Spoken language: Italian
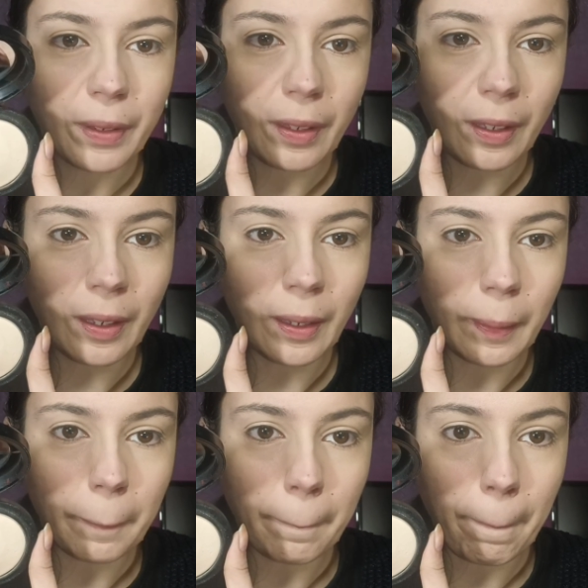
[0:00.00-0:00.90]
e,
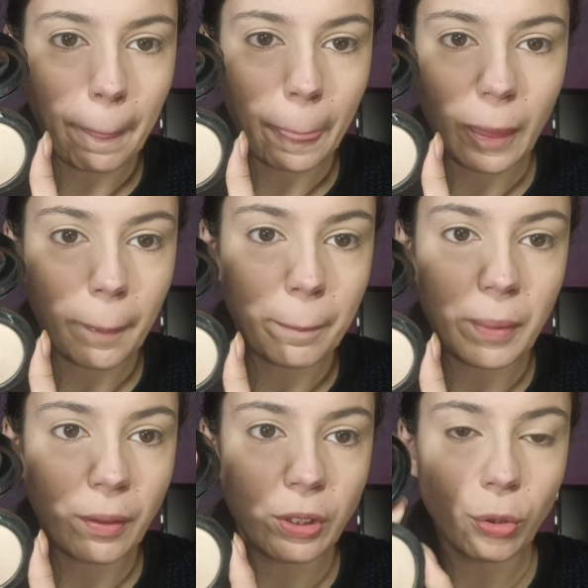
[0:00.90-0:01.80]
mm,
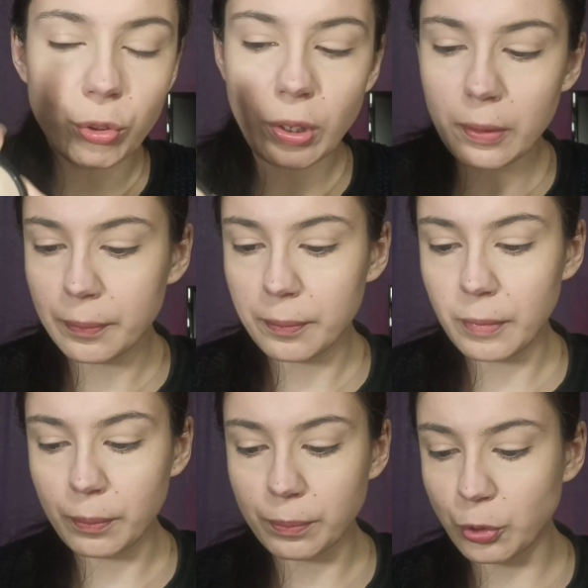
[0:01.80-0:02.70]
meravigliosa,
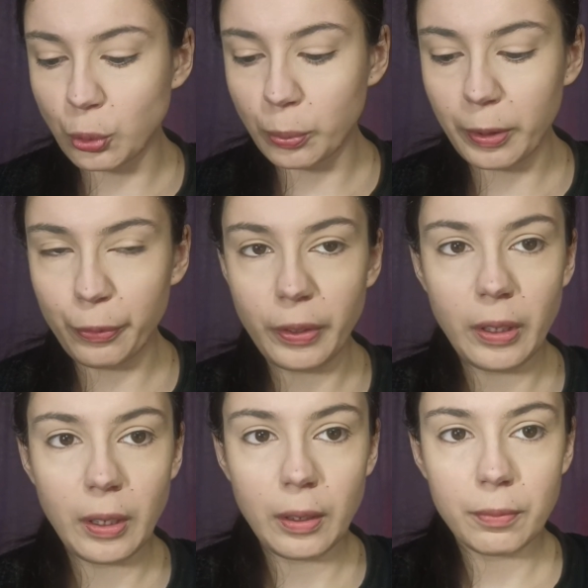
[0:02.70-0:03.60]
super
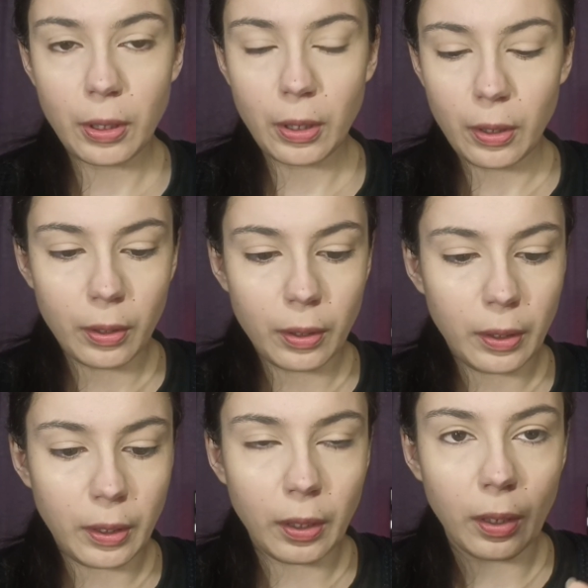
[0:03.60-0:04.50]
fine
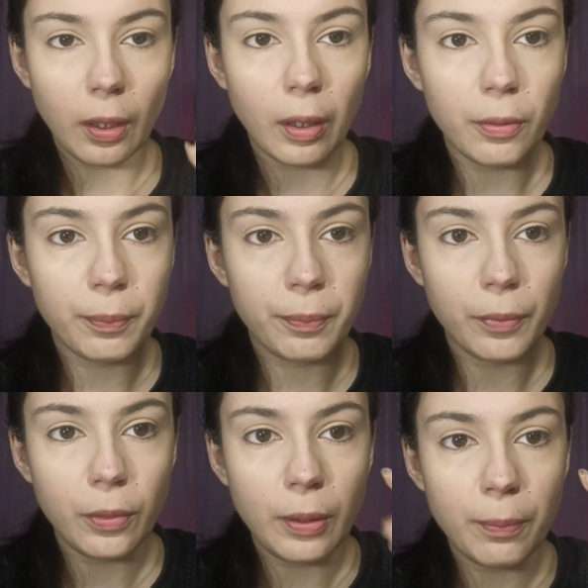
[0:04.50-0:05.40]
e
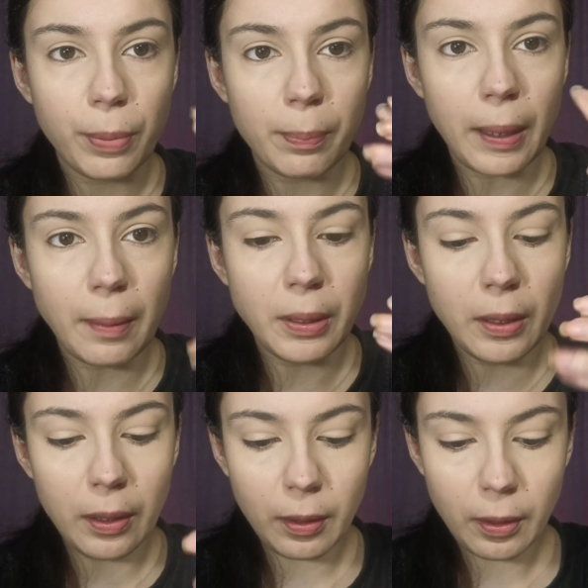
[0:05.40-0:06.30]

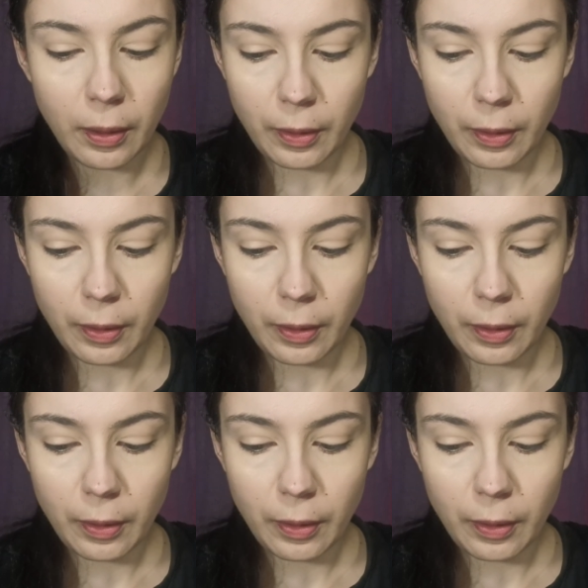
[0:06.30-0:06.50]
impalpabile.